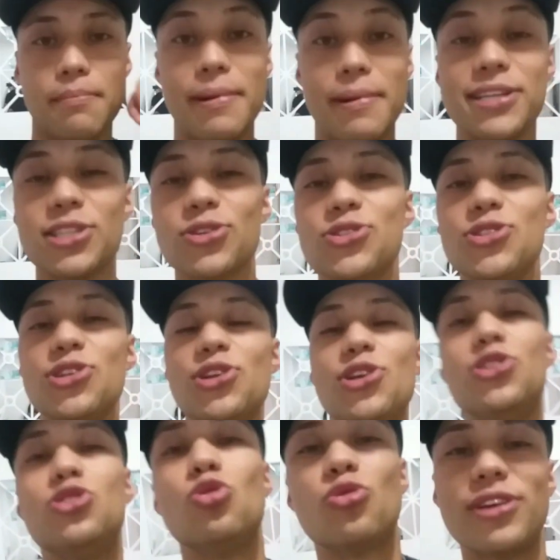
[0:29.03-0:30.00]
Mas é o
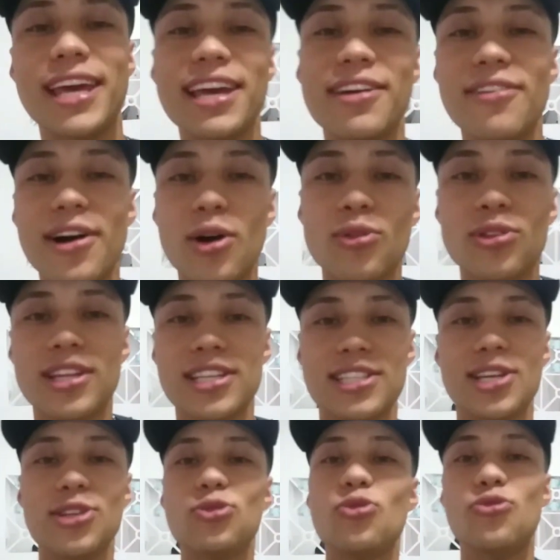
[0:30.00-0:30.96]
seguinte, o que, que vai
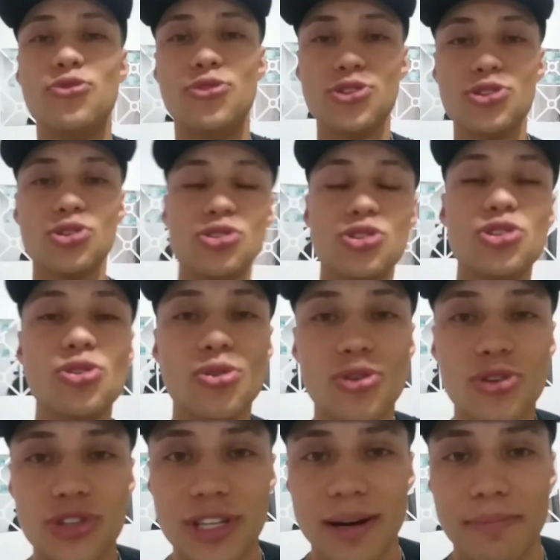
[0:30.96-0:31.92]
acontecer no vídeo de
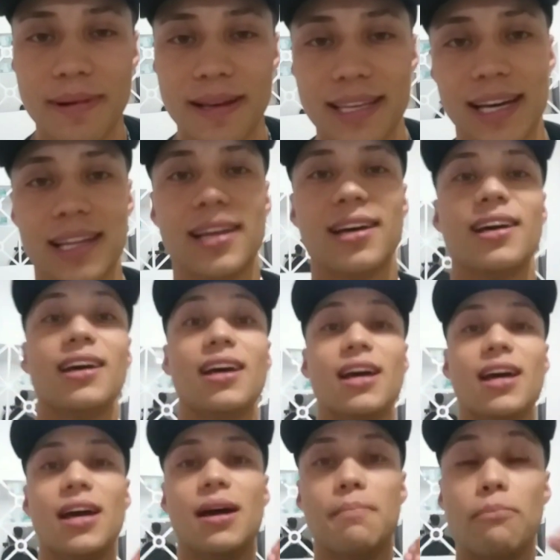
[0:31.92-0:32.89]
hoje, rapaziada?
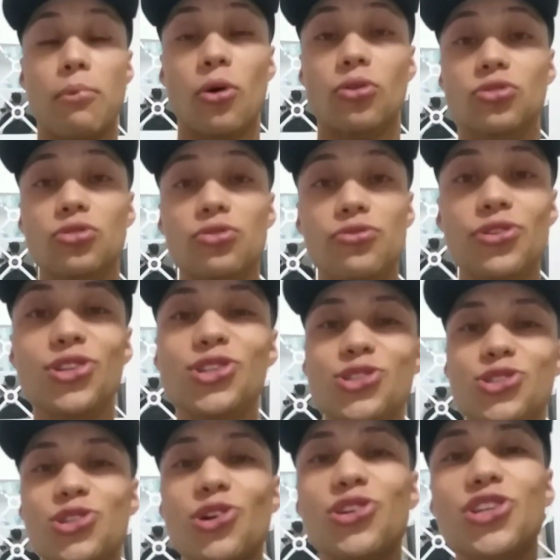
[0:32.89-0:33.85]
Bom, no vídeo
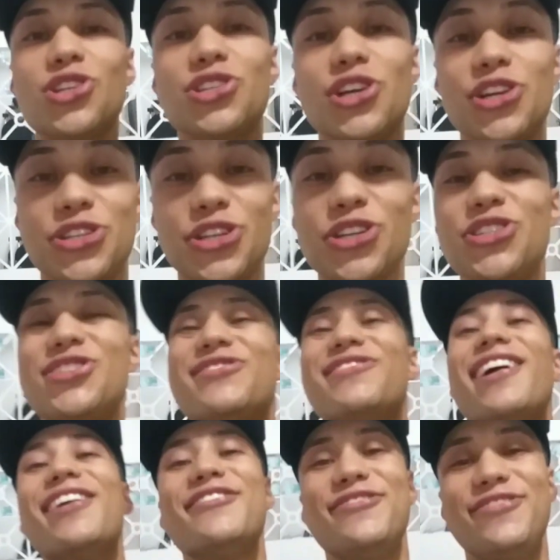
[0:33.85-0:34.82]
de hoje, gente, a gente
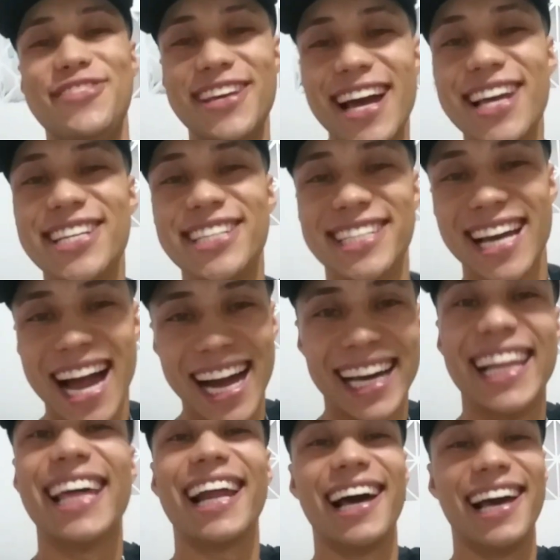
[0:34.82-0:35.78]
vai viajar,
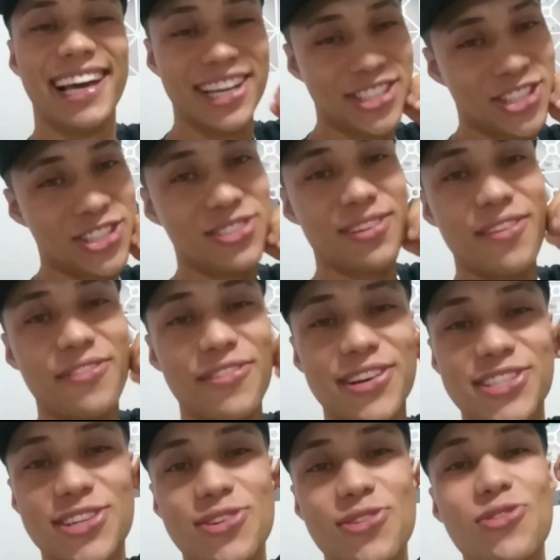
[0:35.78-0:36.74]
galera. É, a gente vai
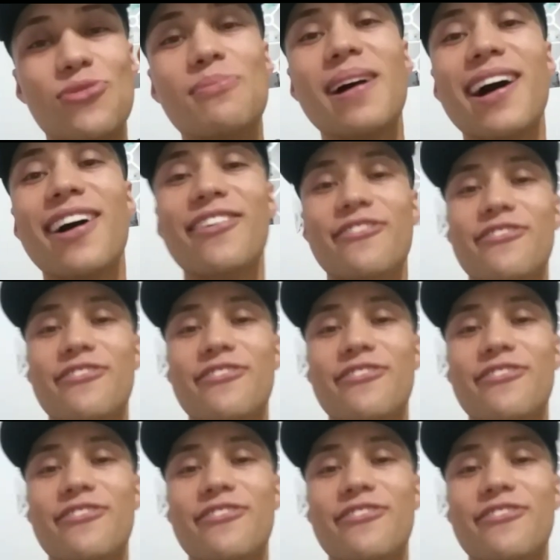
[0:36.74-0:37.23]
fazer uma